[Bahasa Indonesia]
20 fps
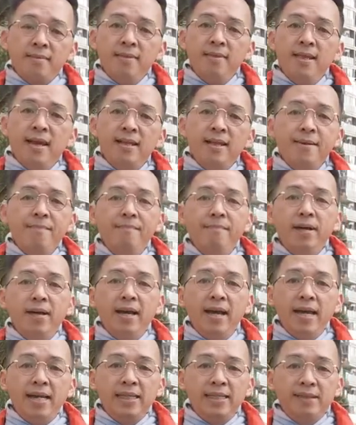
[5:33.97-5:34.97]
dalam
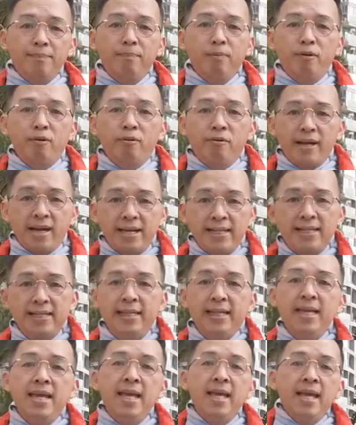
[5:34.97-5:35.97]

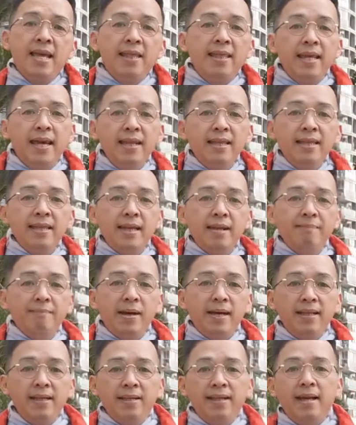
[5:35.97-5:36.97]
mengeksplorasi dan
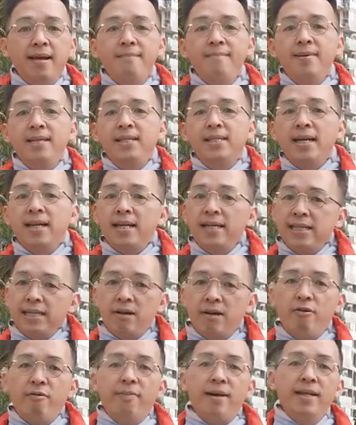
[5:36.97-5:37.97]
tanpa lelah mencari
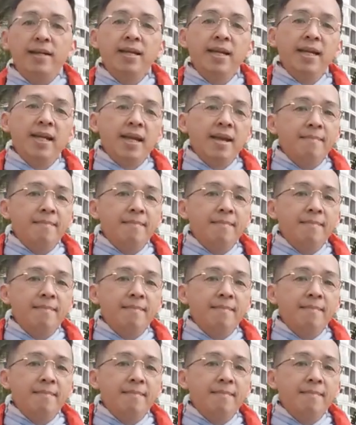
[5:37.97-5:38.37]
jawaban,